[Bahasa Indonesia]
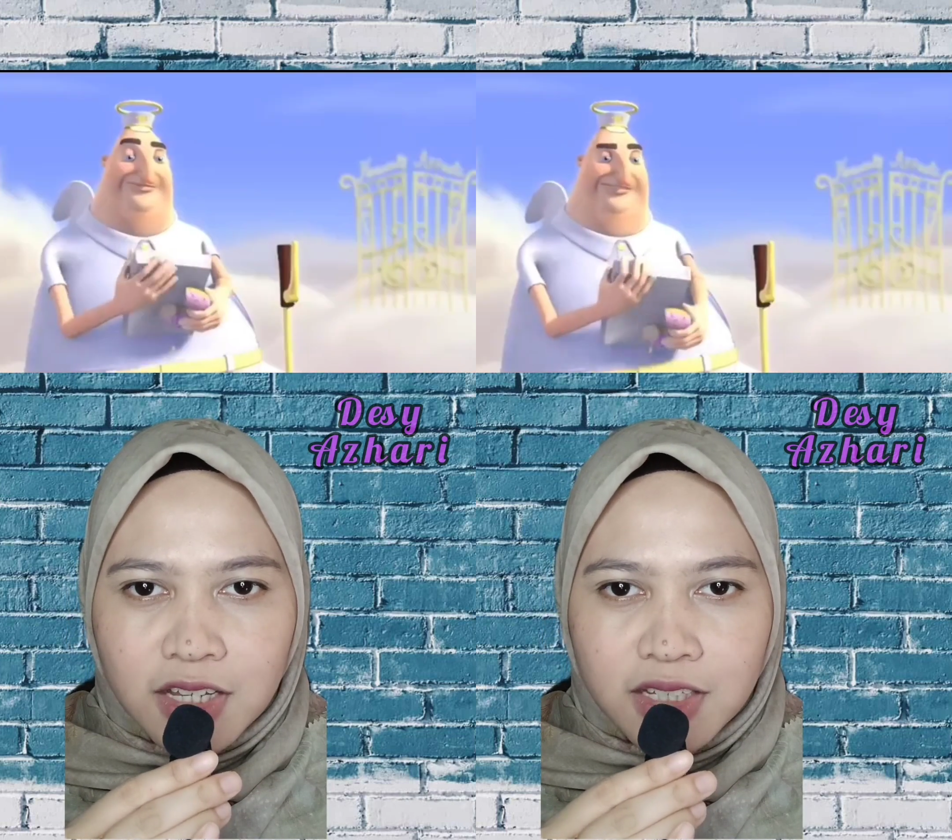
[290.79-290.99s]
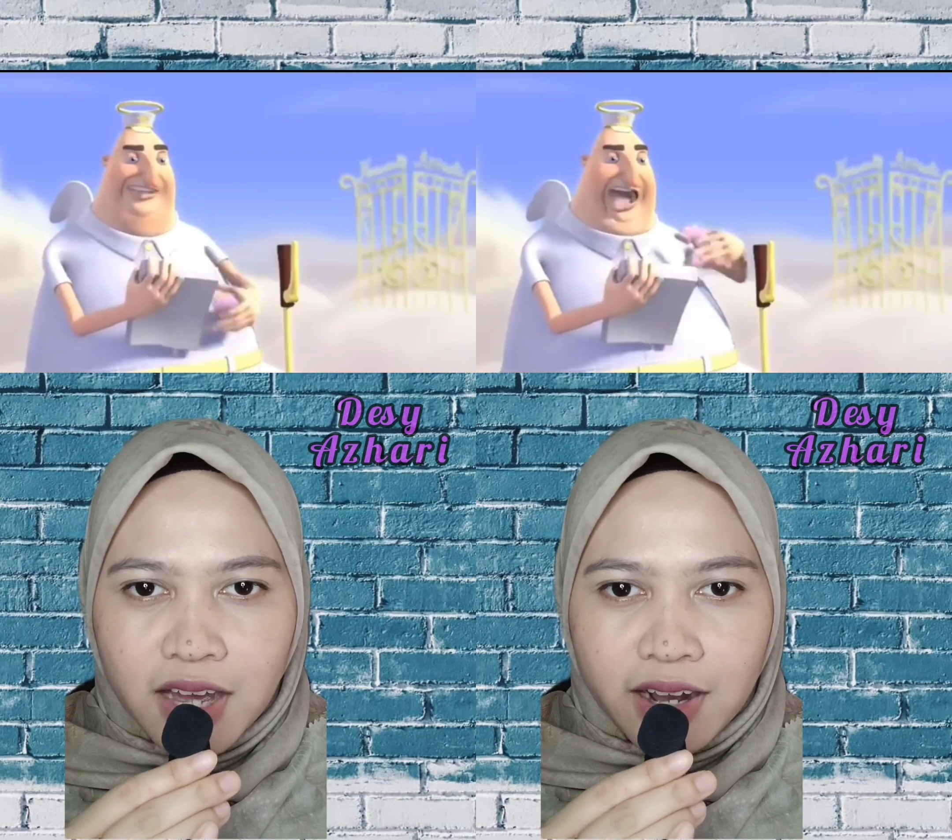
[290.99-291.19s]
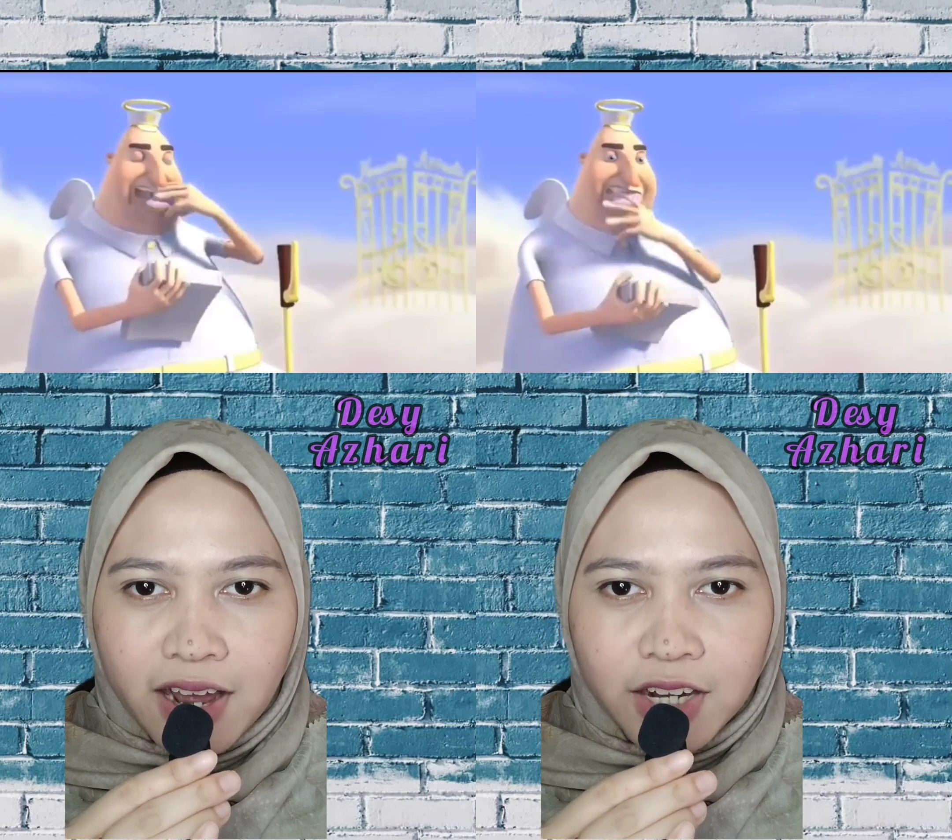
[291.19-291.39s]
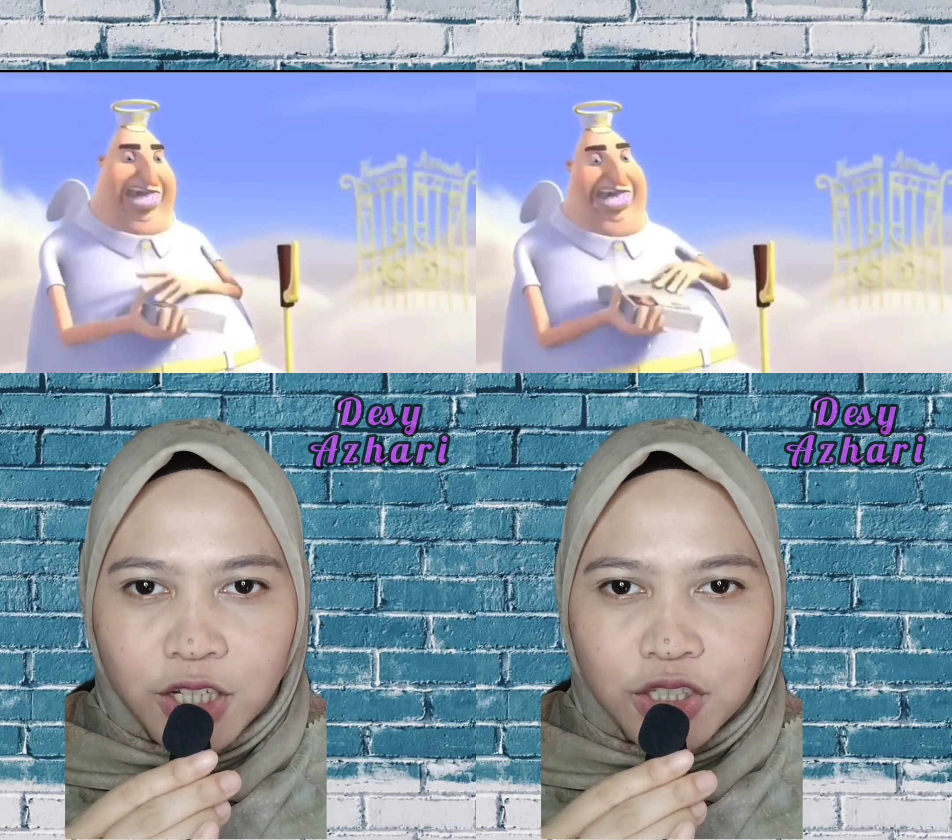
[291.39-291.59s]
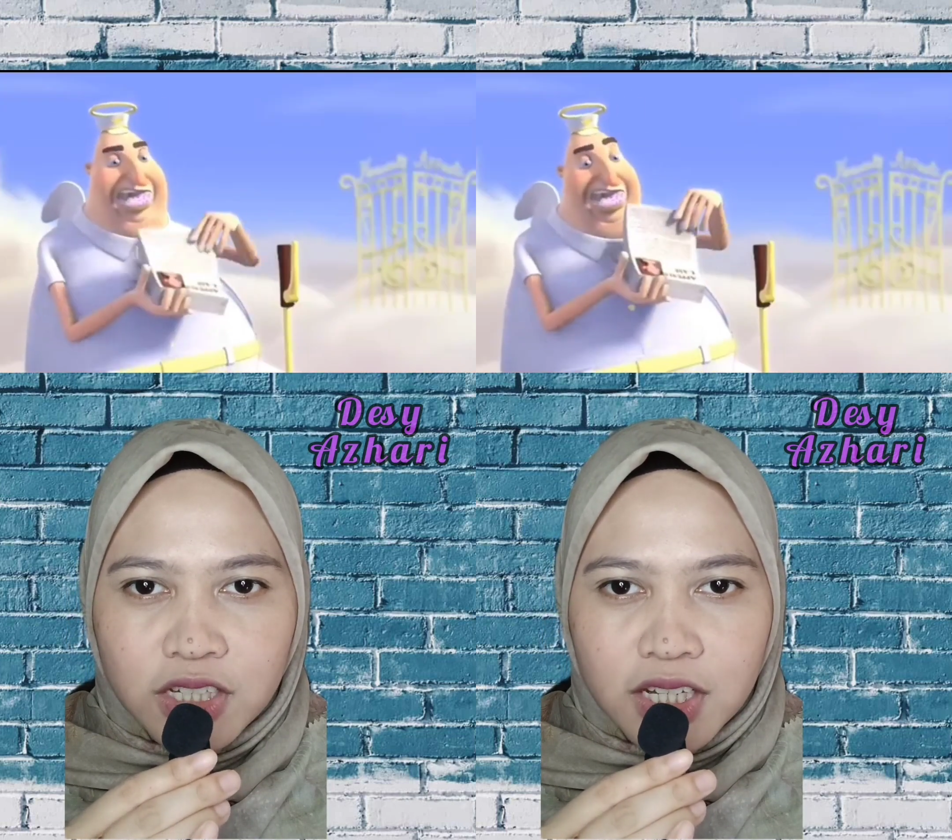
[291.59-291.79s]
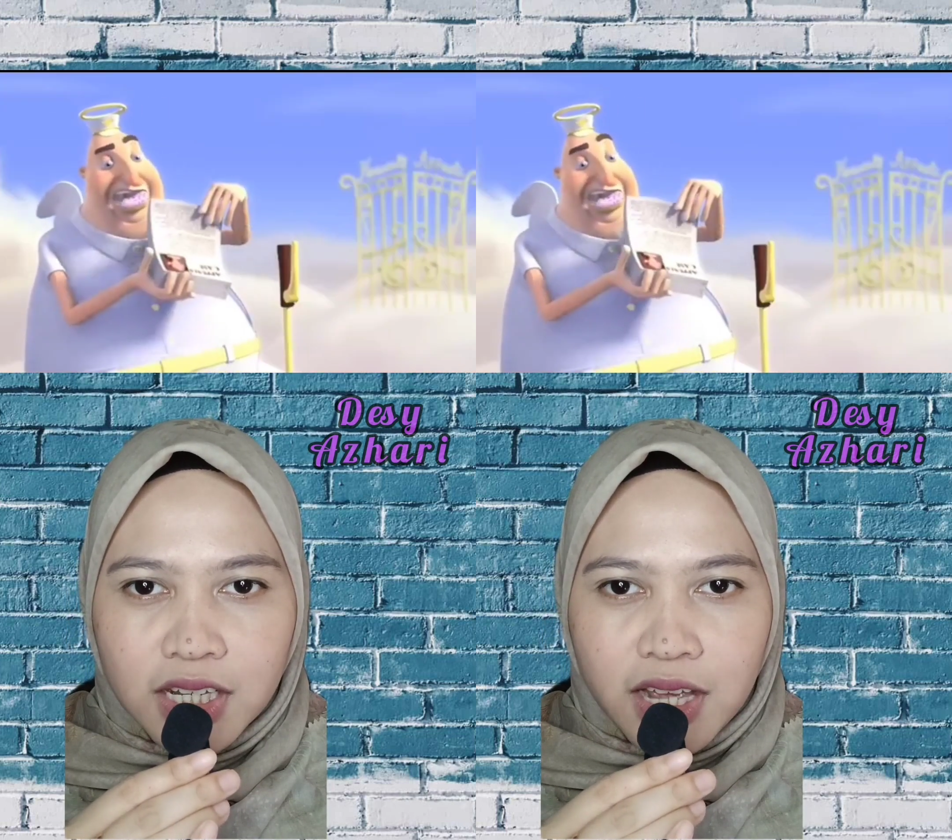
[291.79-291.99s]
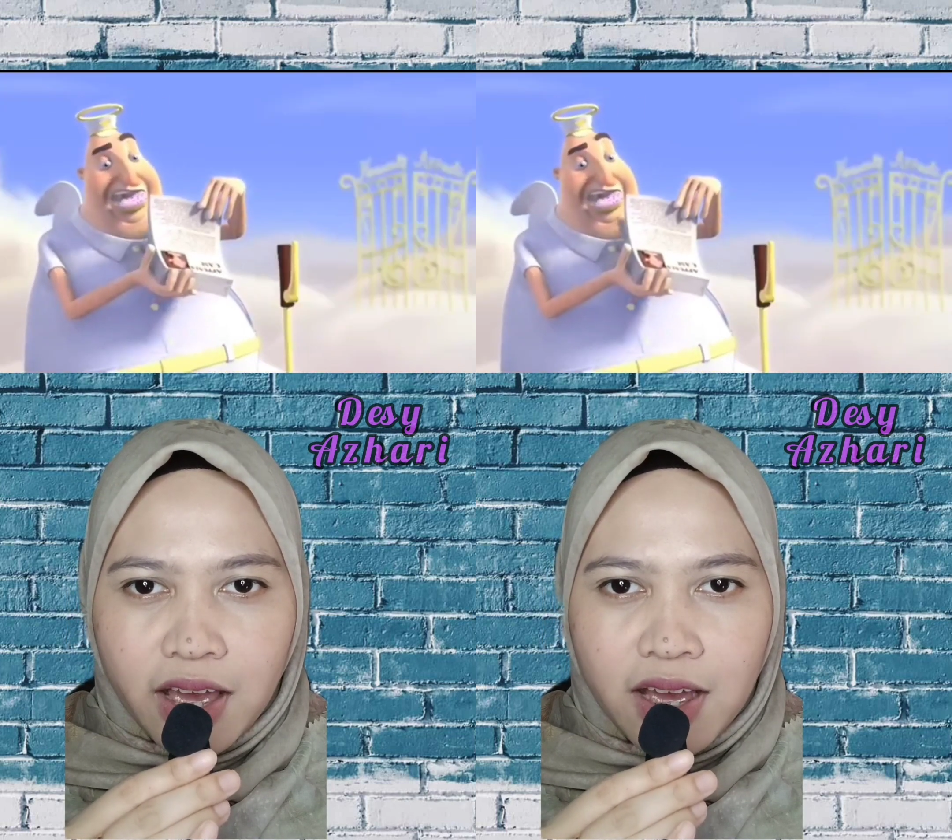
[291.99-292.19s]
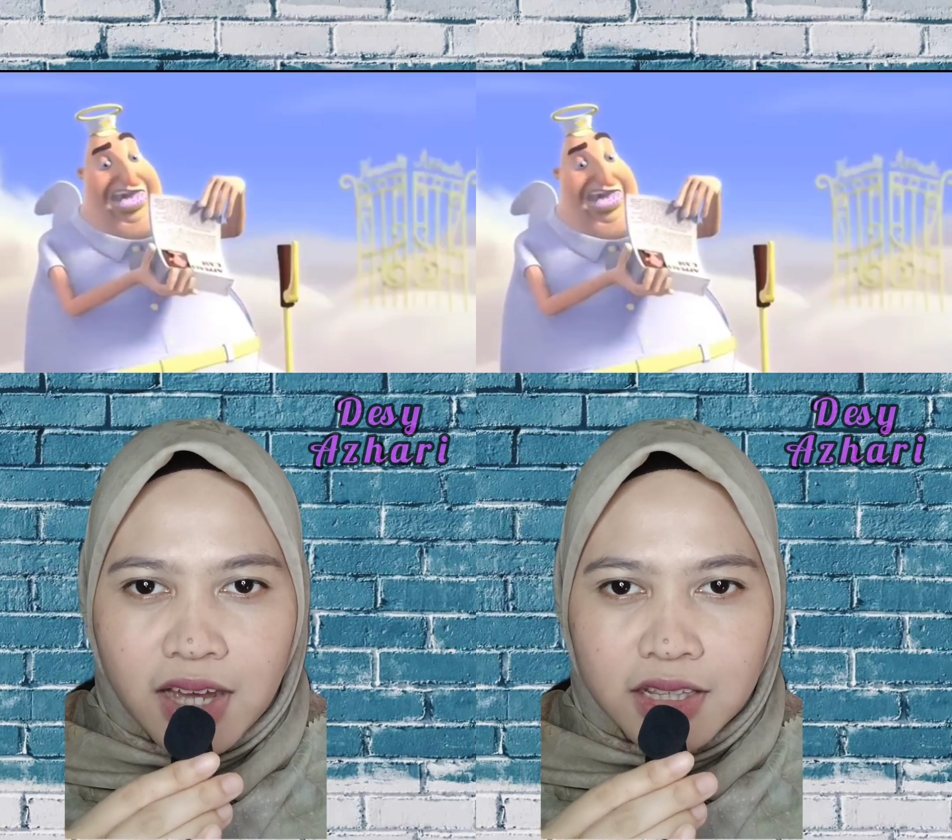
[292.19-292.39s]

secara rinci